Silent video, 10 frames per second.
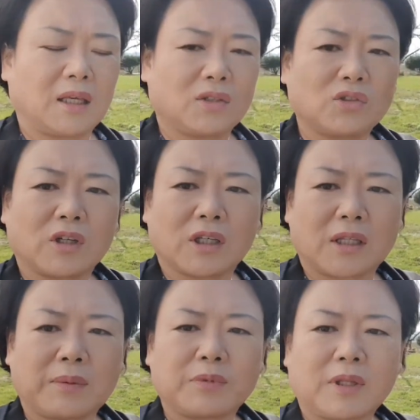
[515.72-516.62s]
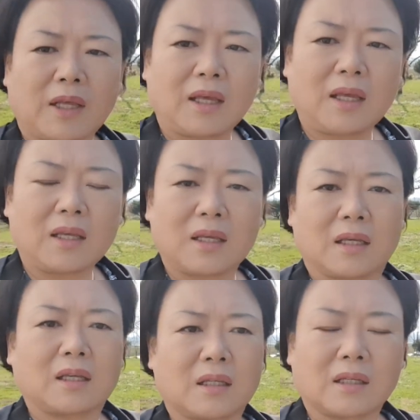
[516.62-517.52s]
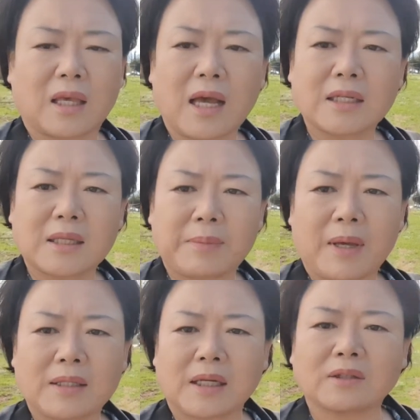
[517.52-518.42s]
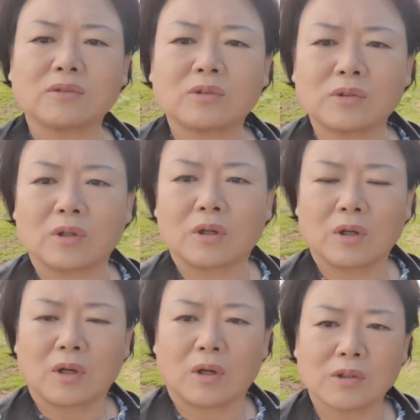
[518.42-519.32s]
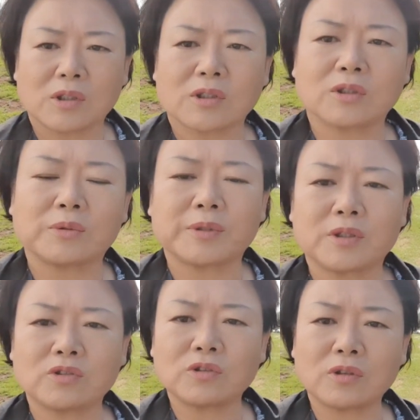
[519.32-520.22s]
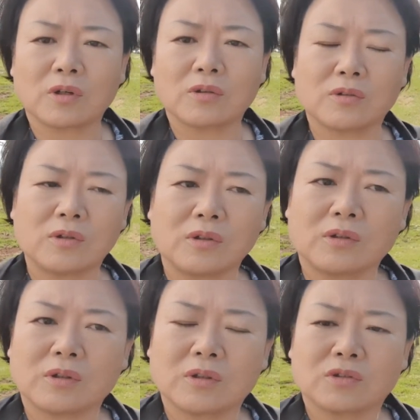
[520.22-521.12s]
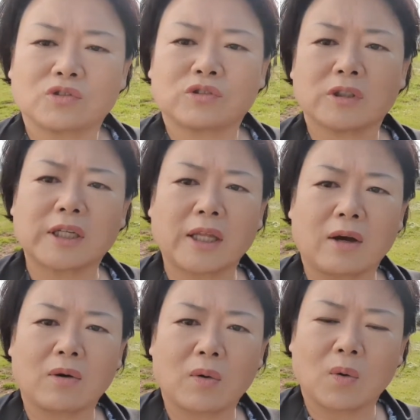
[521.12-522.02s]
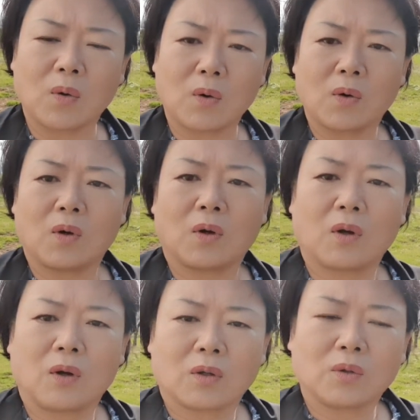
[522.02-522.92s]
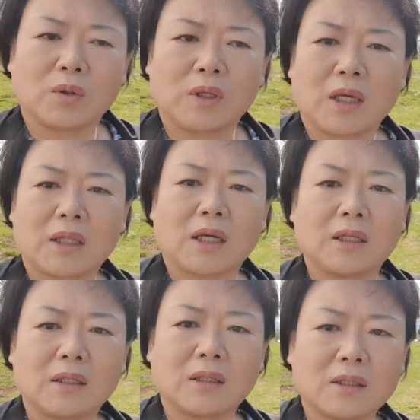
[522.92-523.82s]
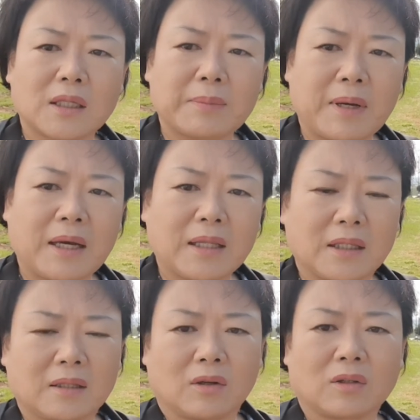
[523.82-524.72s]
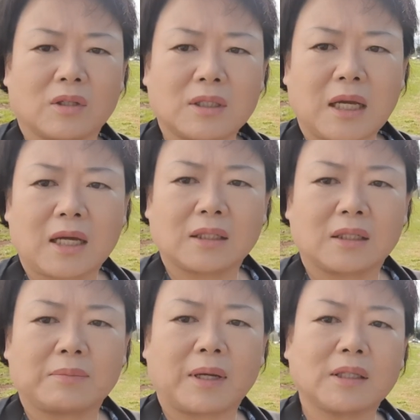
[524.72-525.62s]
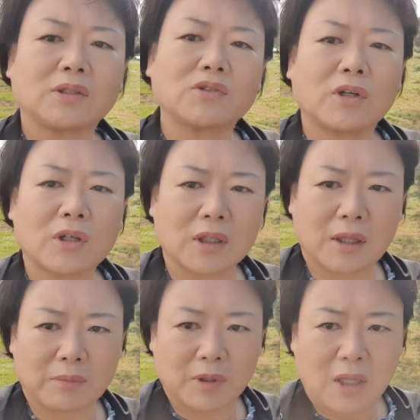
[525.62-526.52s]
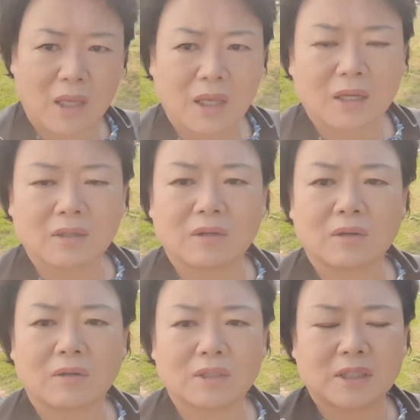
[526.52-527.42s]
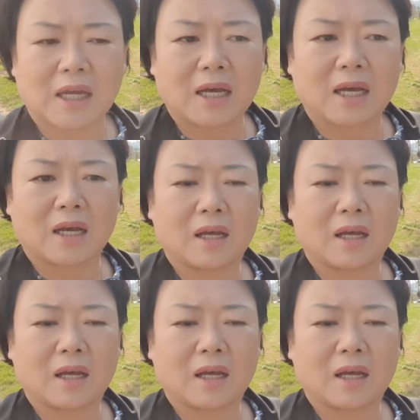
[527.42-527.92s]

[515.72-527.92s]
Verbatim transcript: 줄었기 때문에 계약 재배한 양도 어쩔 수 없이 주는 거고 줄게 되었고 또 이에 따르는 재반 어떤 상황들이 많이 줄었기 때문에 그런 것이다.